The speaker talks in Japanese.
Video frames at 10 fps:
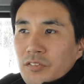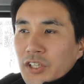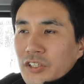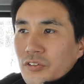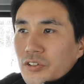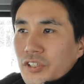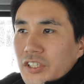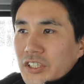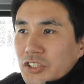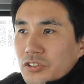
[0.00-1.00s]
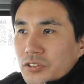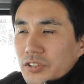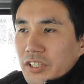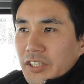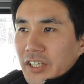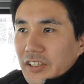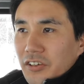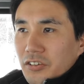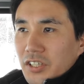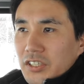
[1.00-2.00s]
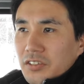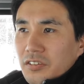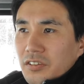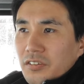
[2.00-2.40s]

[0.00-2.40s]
で、そういう人たち、宗教的にやってる人たち、